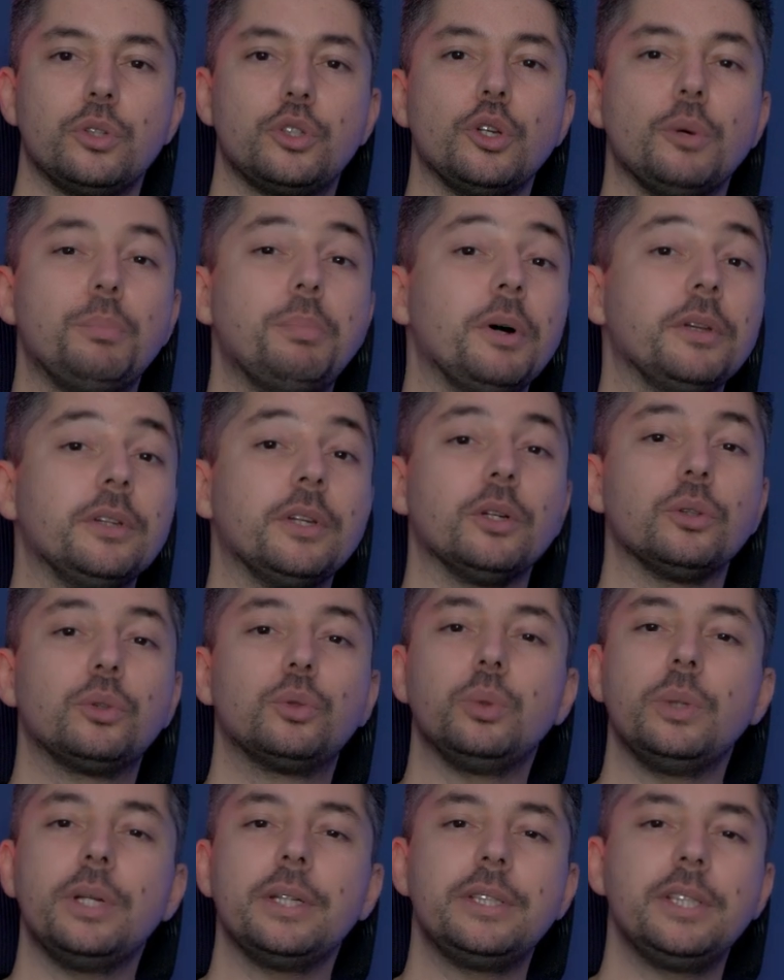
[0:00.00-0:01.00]
Cependant,
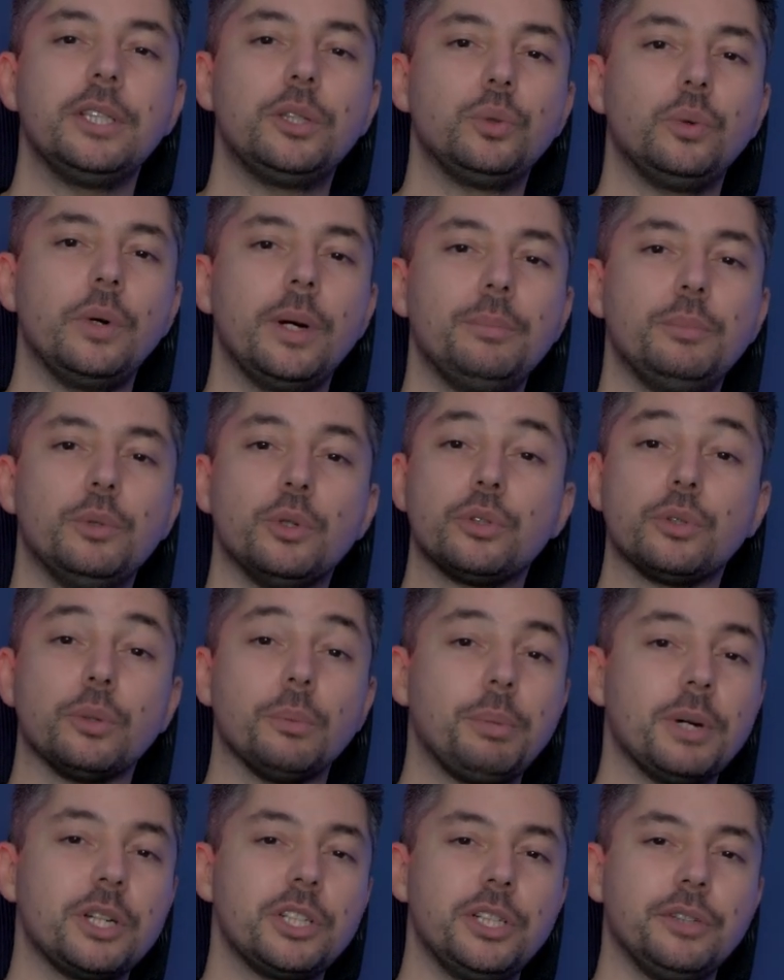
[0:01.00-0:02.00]
tous les sites web ne sont
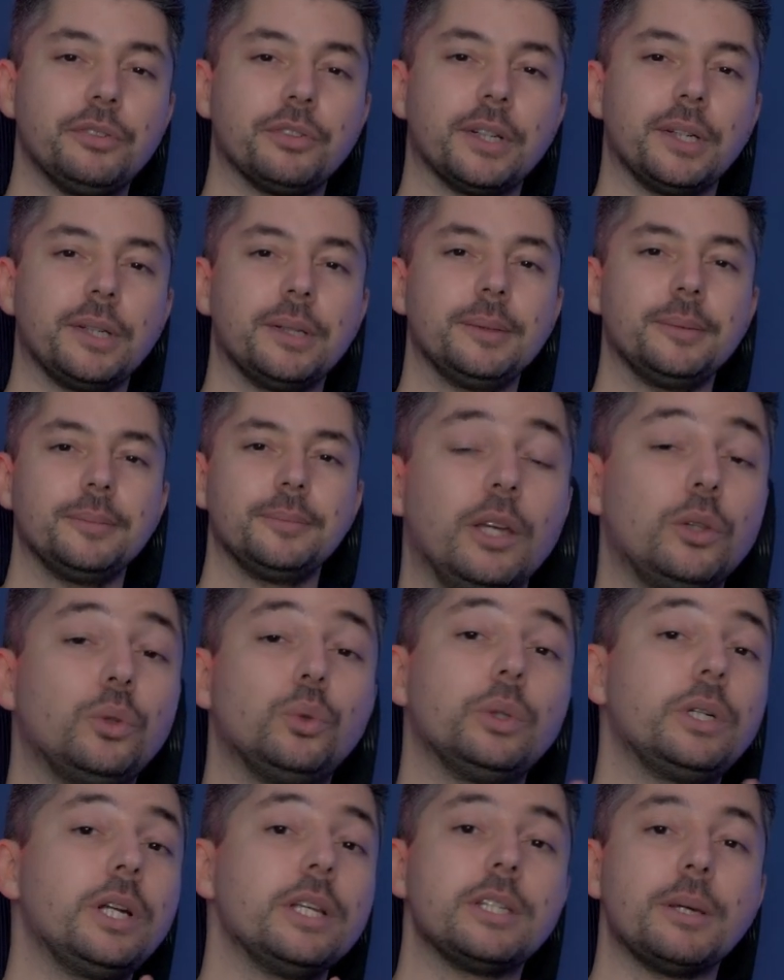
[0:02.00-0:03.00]
pas chiffrés et
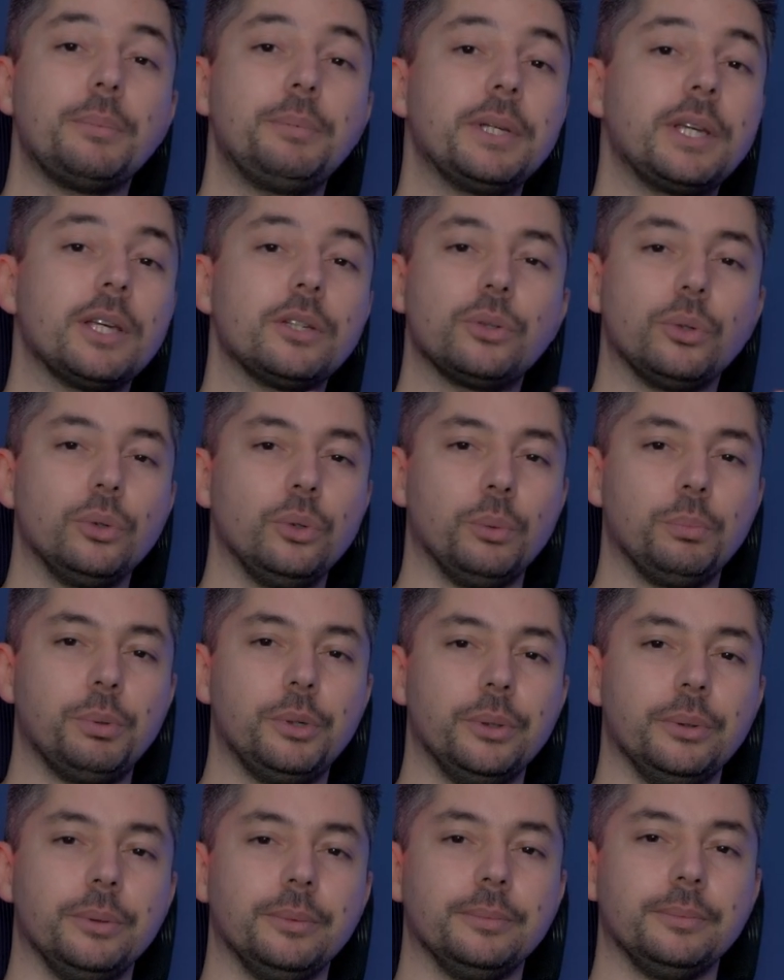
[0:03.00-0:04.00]
toutes les applications non
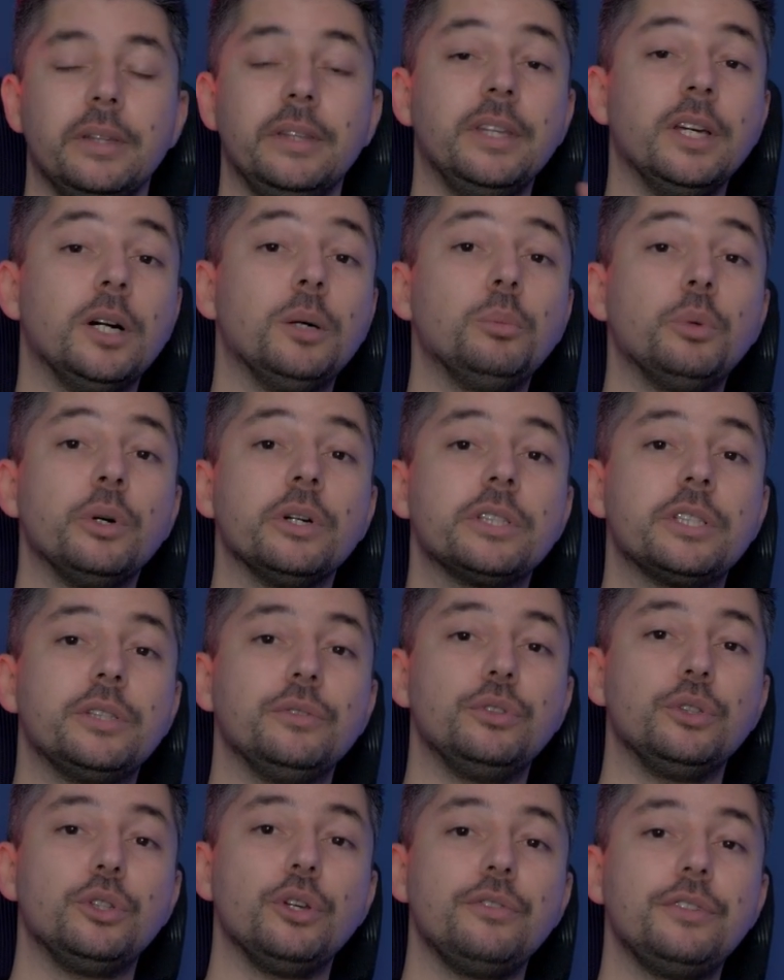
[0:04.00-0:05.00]
plus. Néanmoins, si
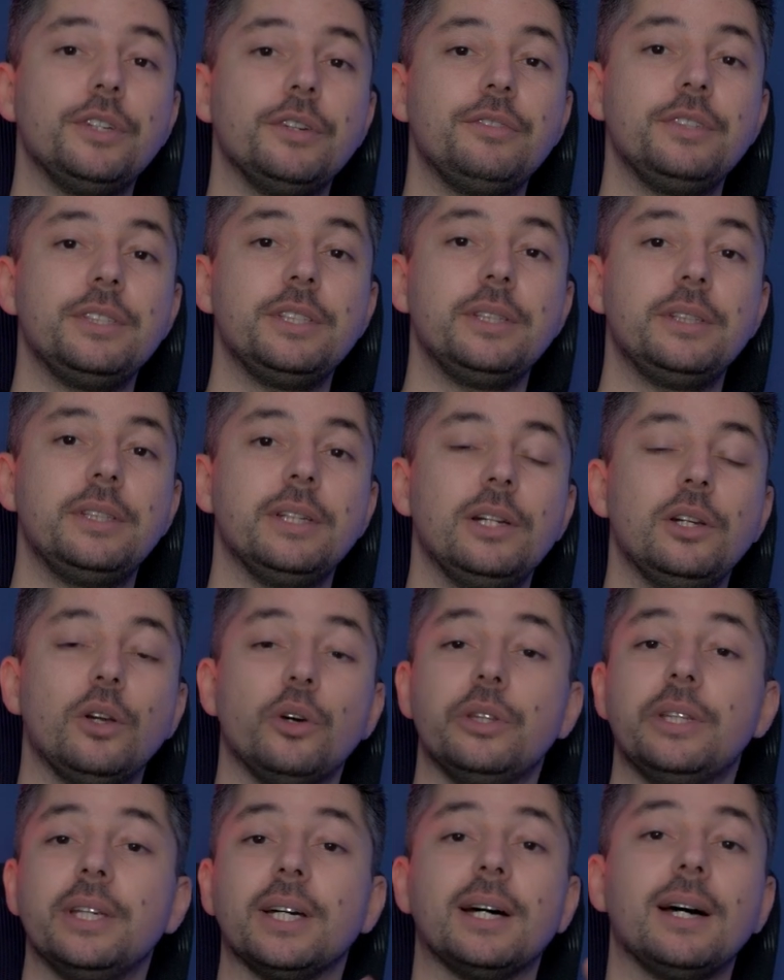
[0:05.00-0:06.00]
vous deviez visiter
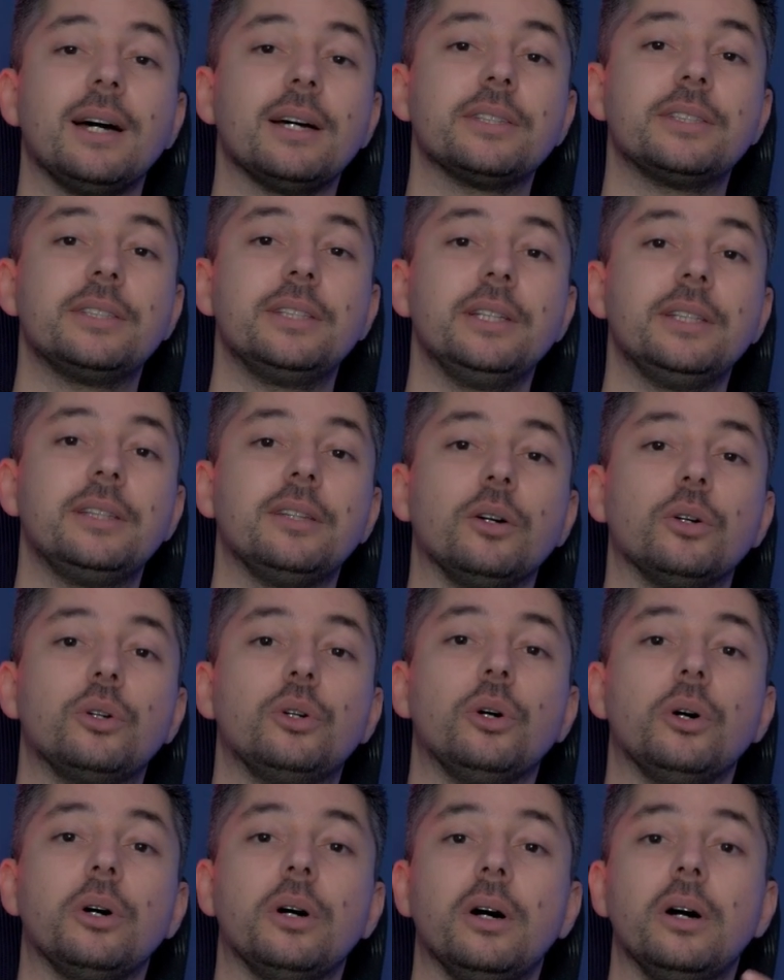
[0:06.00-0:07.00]
l'un des rares sites
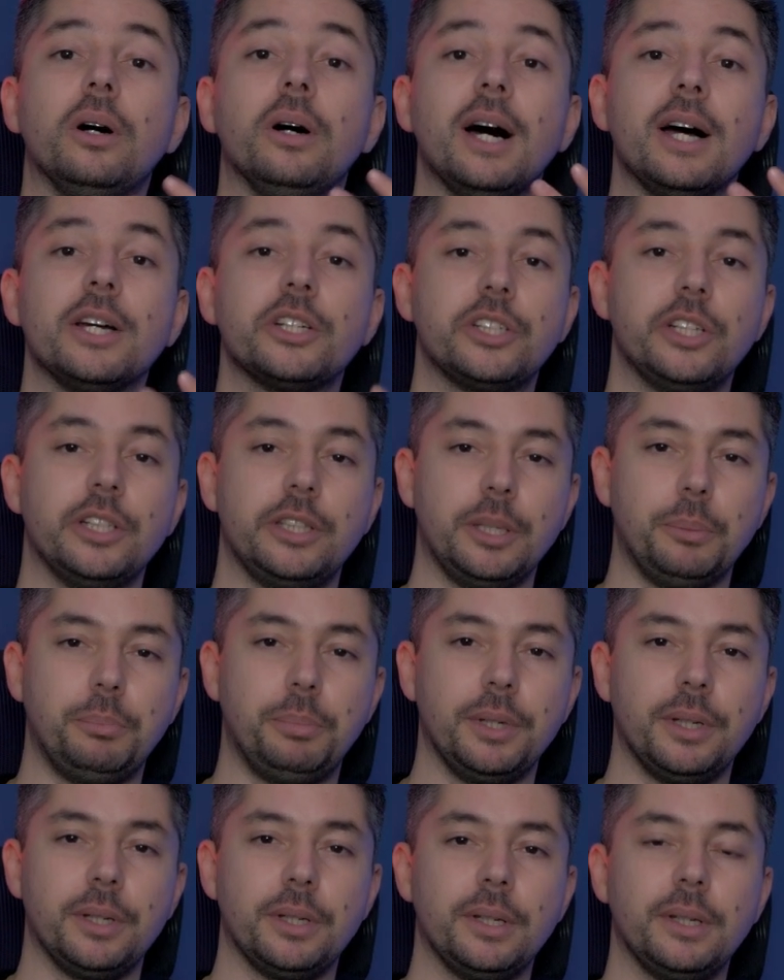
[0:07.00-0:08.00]
encore en
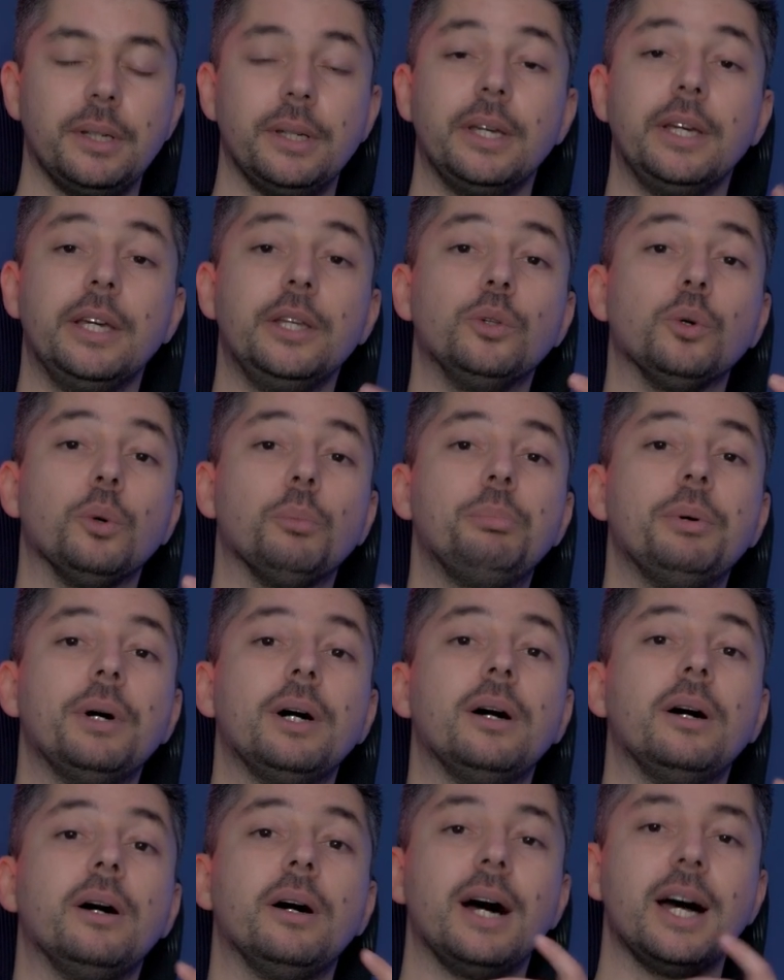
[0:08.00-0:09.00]
HTTP et non
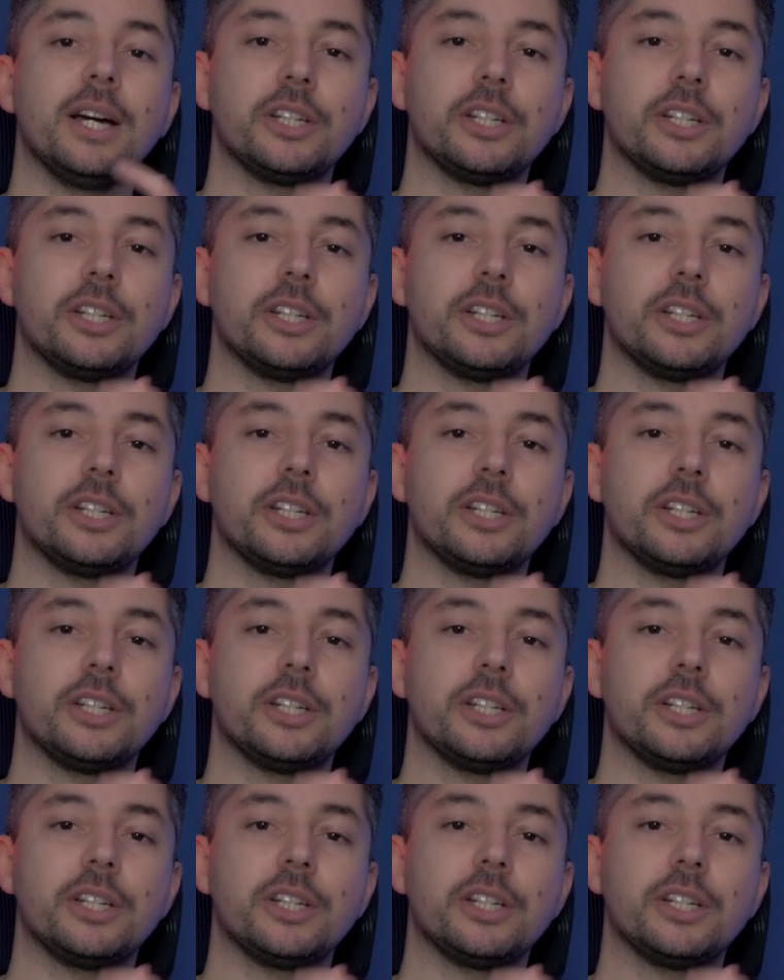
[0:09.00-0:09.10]
pas en